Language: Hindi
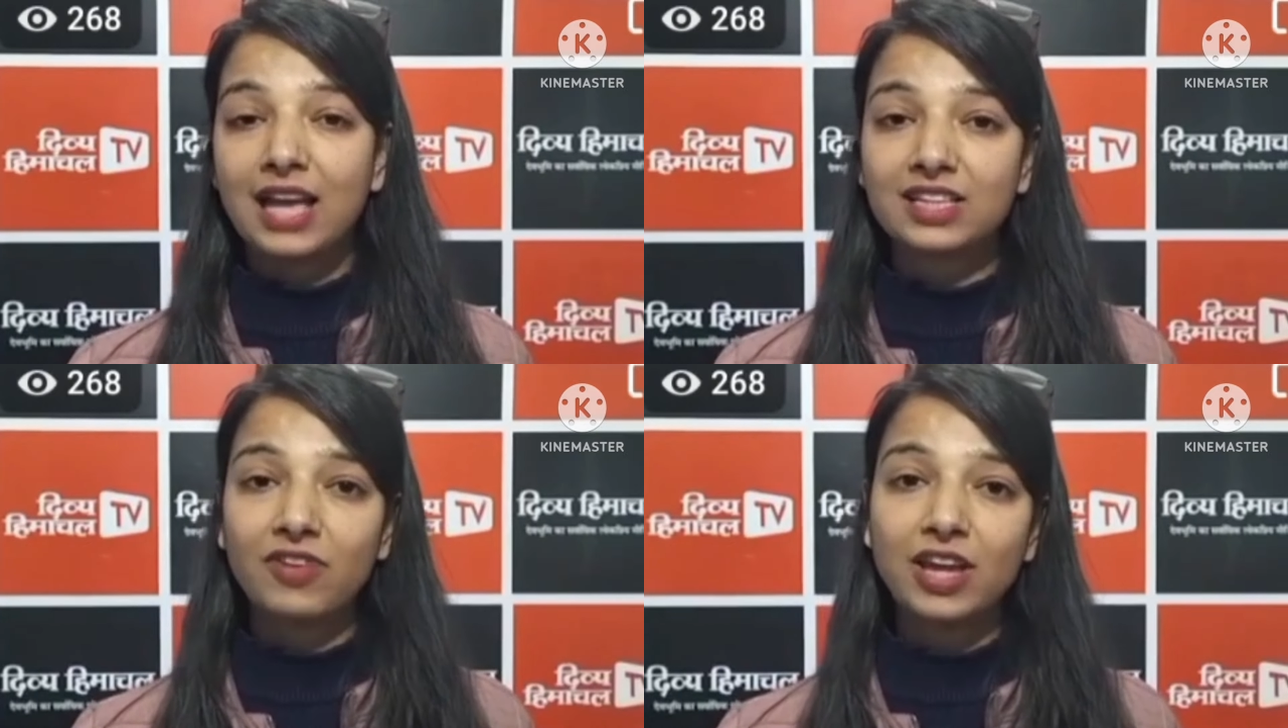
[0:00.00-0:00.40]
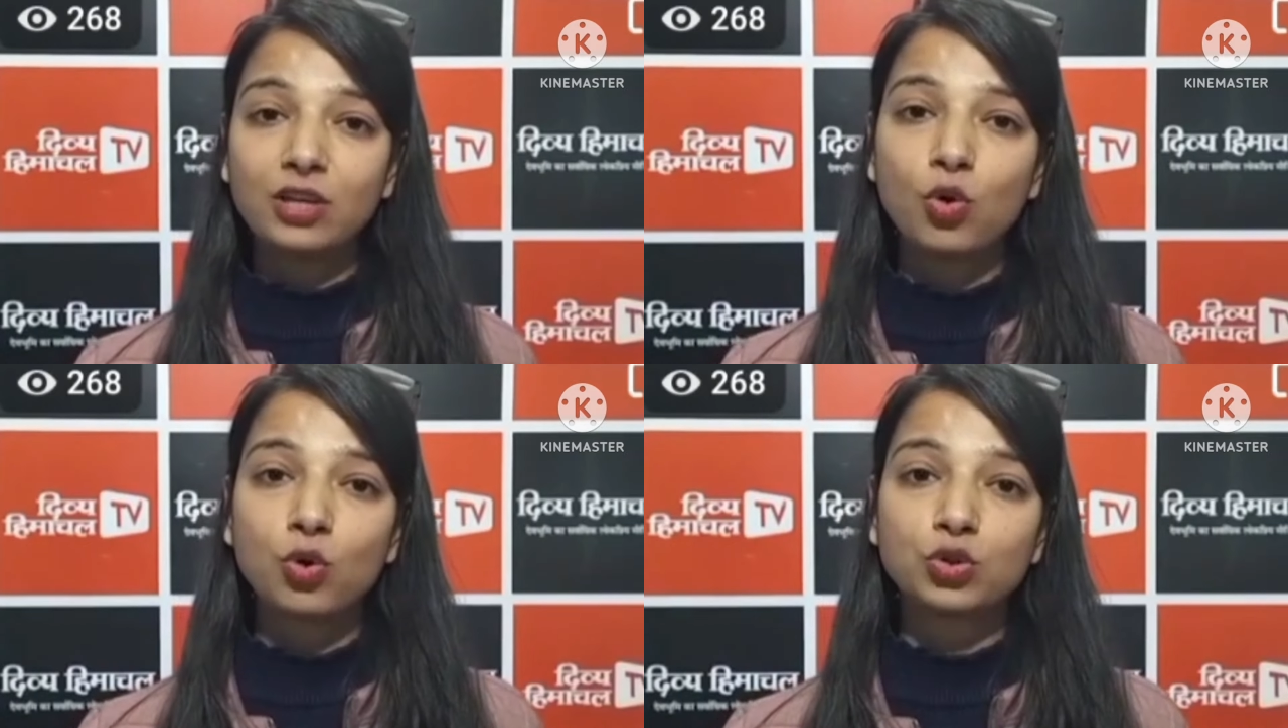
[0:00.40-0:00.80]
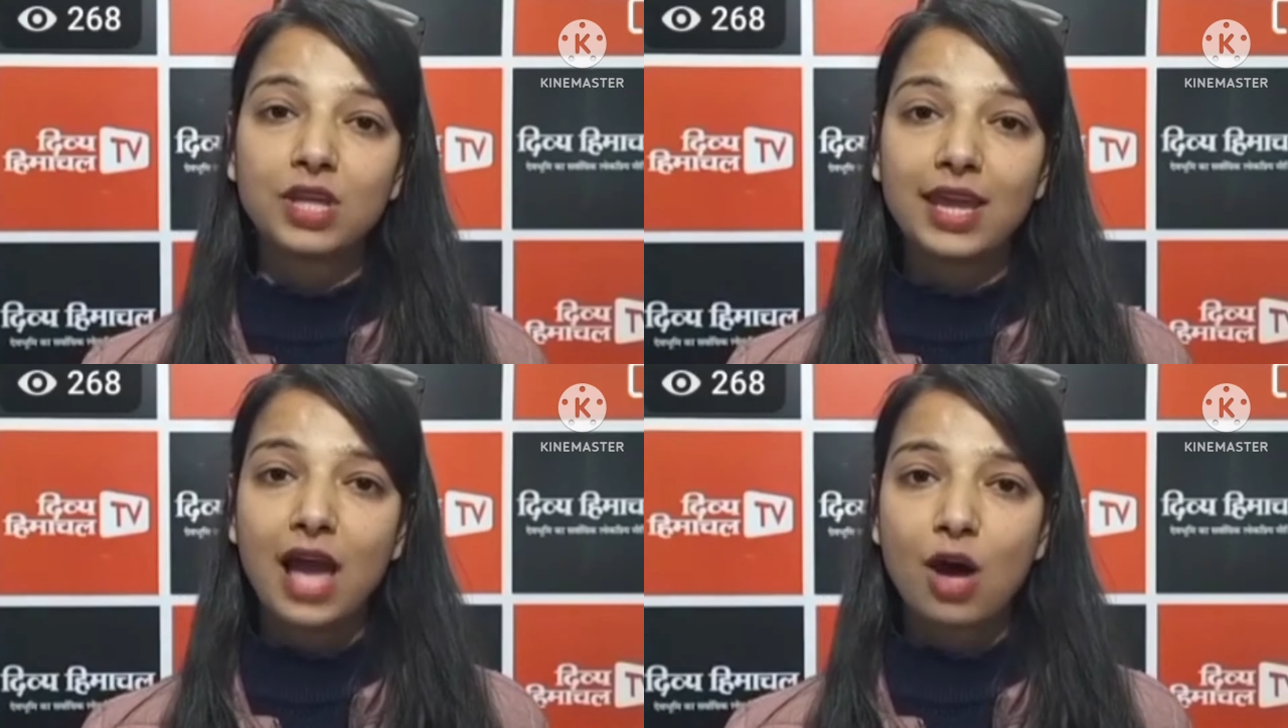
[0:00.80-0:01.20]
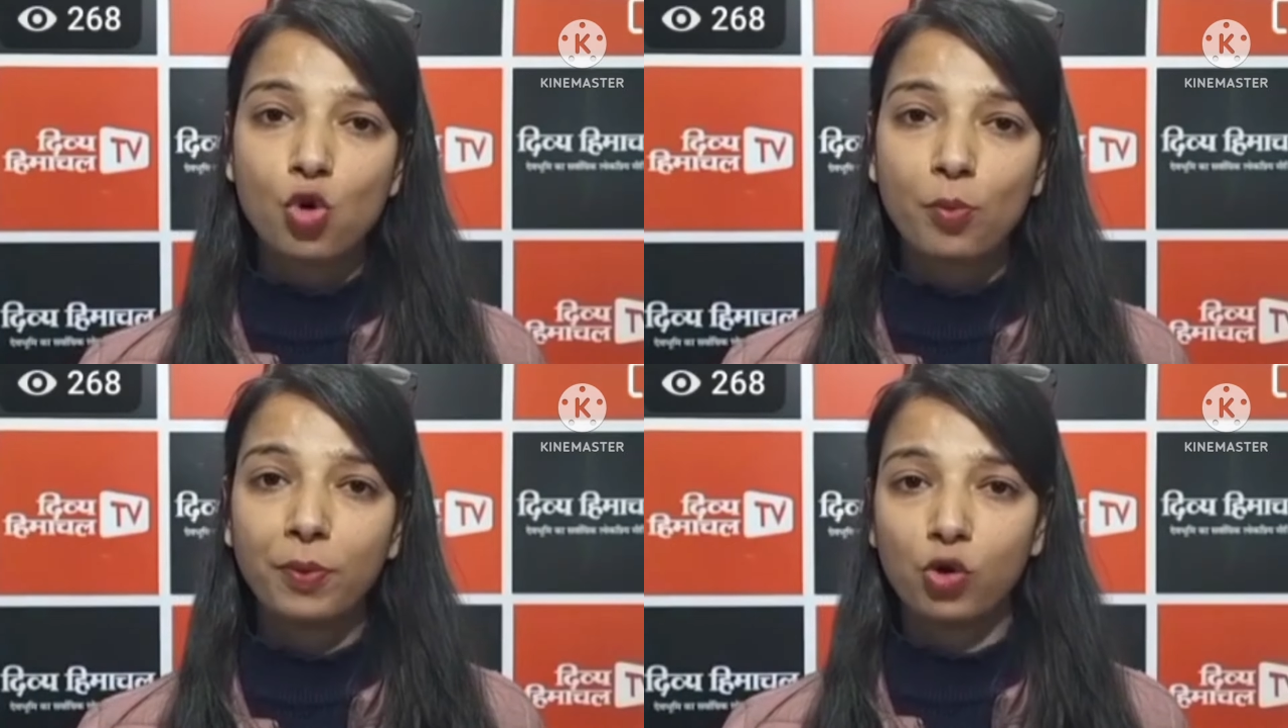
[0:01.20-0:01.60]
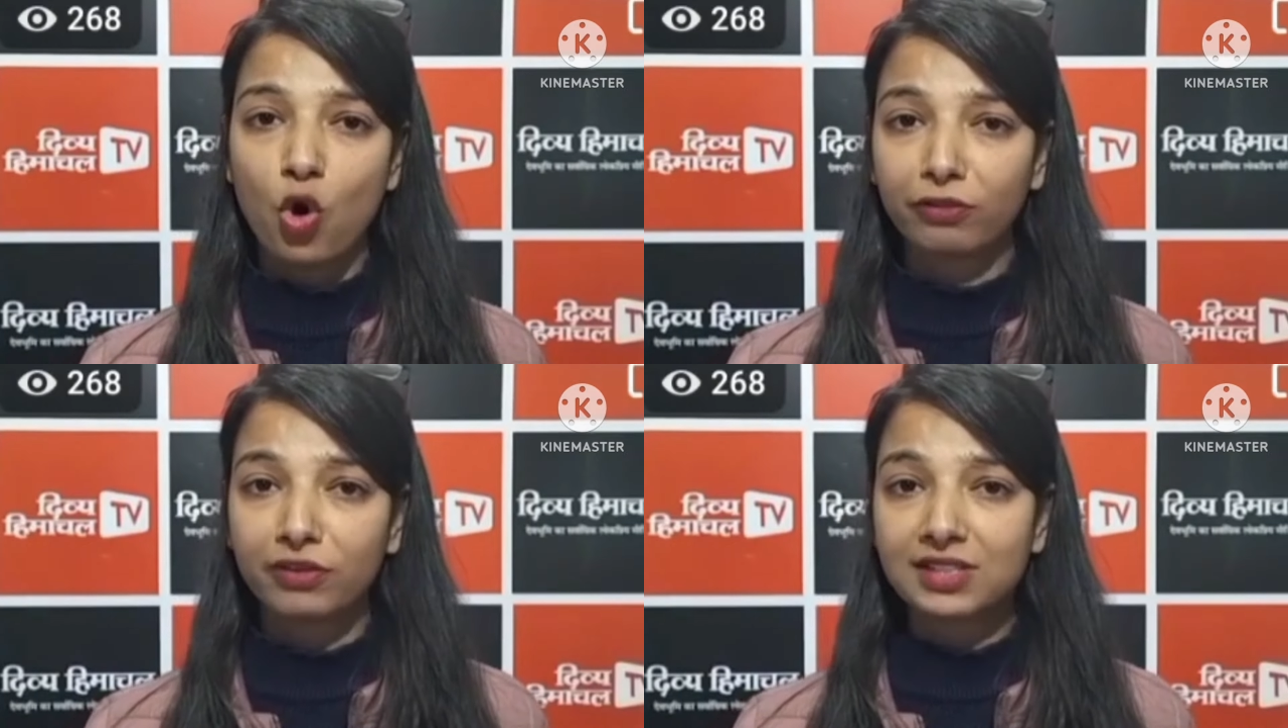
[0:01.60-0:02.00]
एसएफआई की ओर से ये आरोप
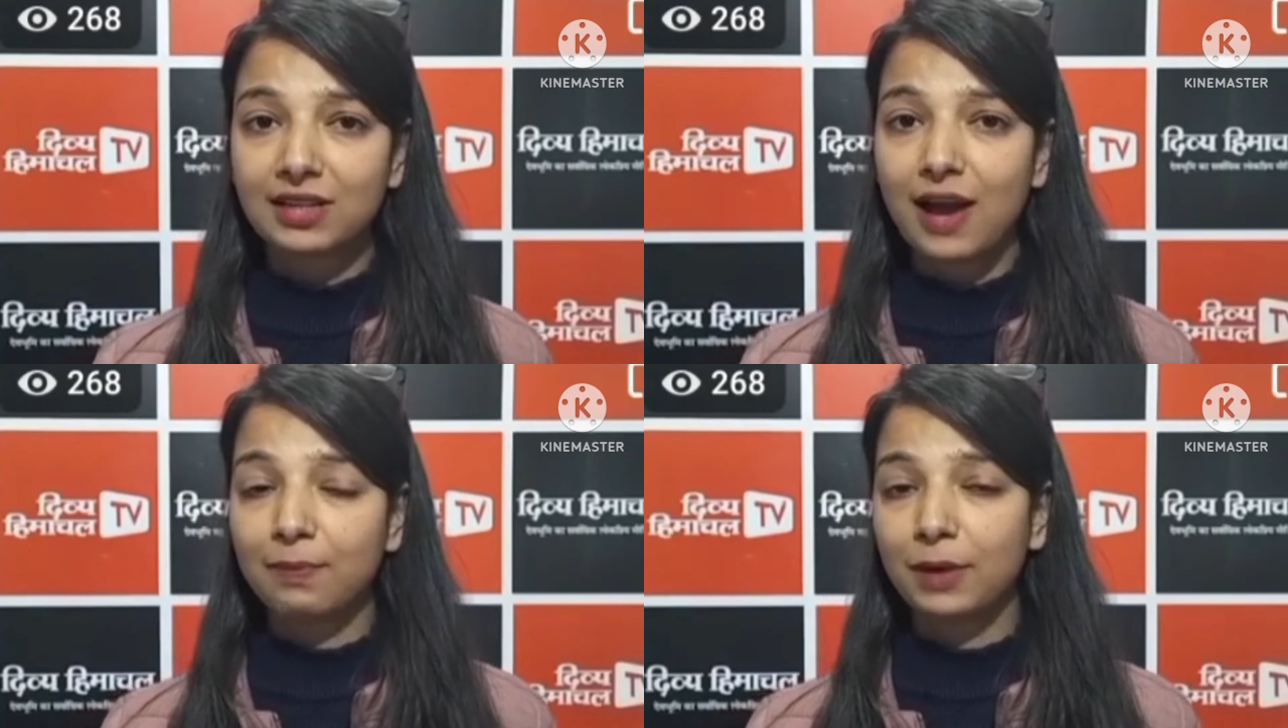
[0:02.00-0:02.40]
कांग्रेस सरकार